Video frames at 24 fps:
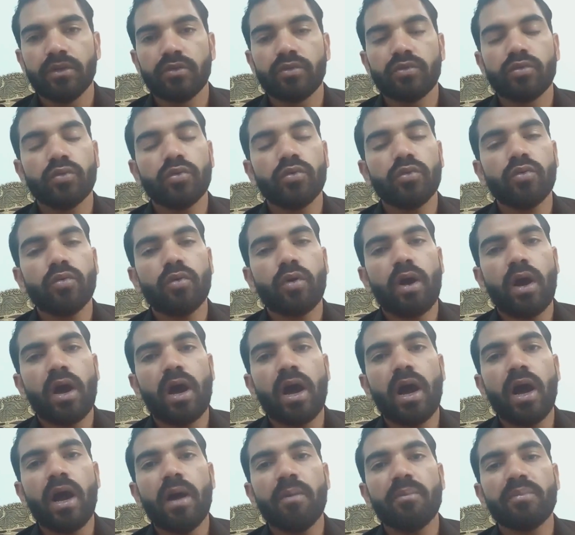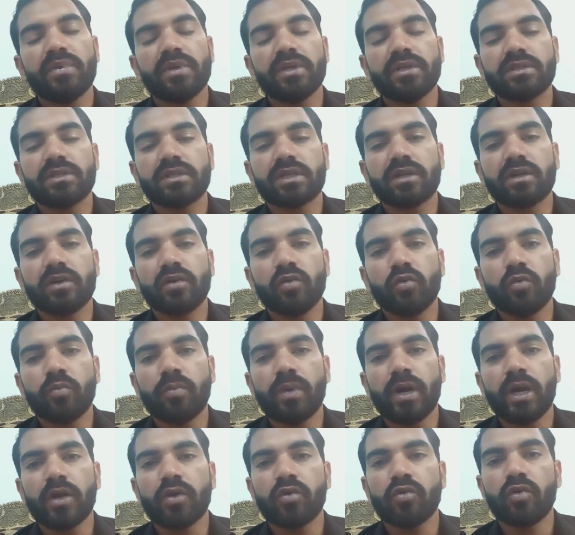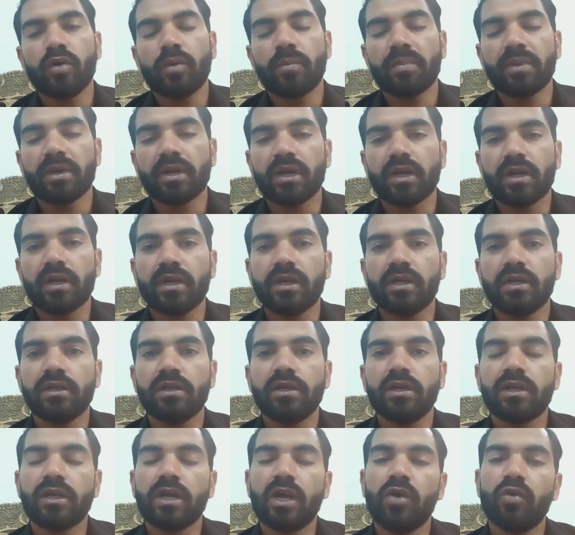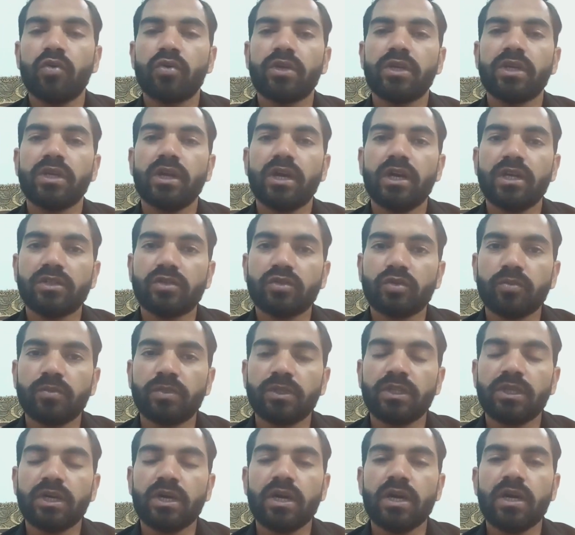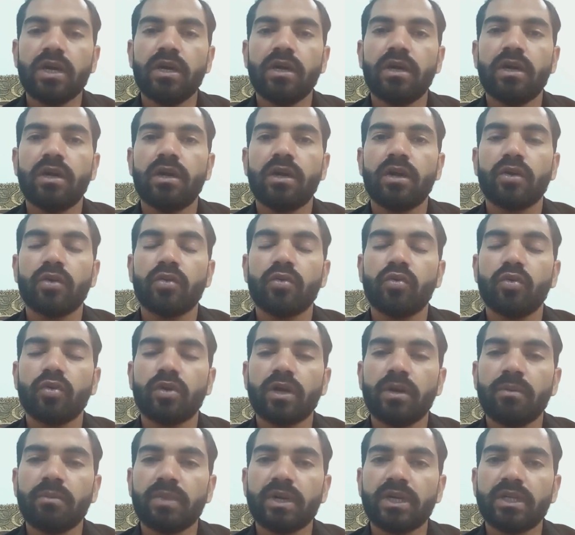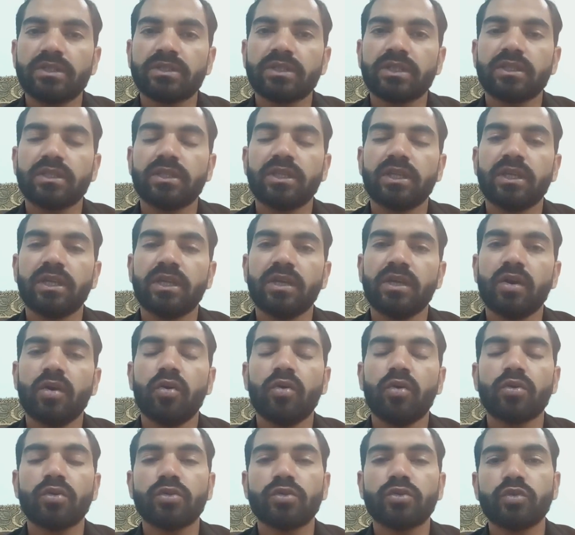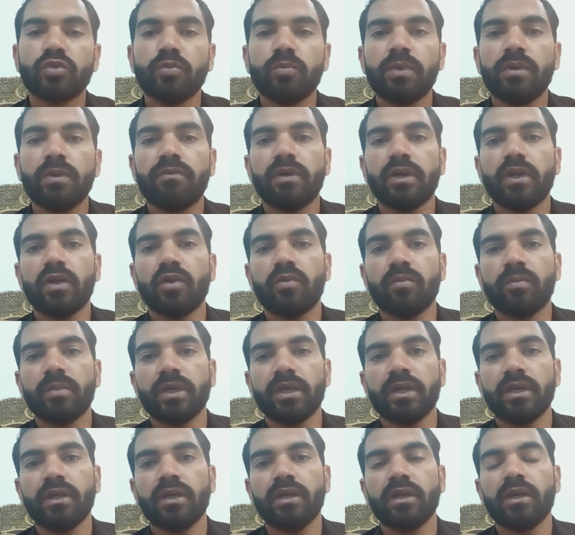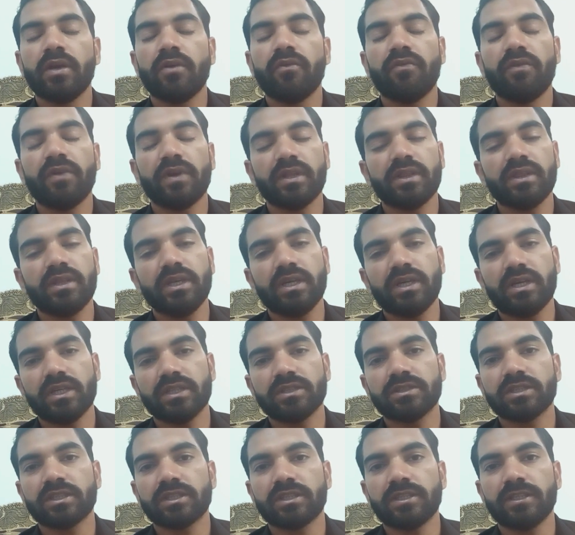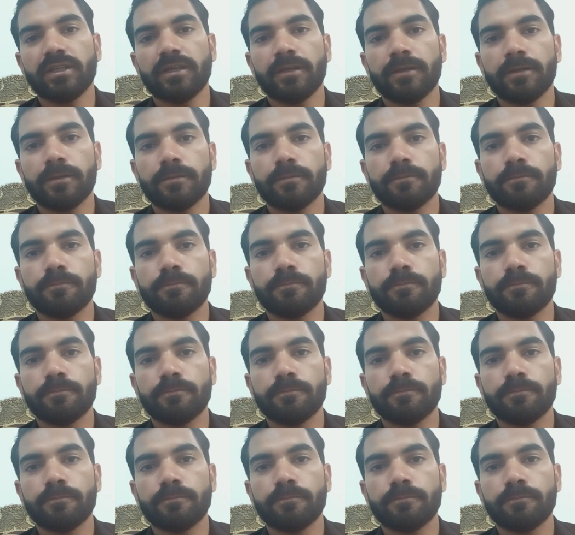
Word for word: तो आप इस सरल उपाय को अपनाकर राहु की अशुभता को कम कर सकते हैं और शुभ फलों में वृद्धि कर सकते हैं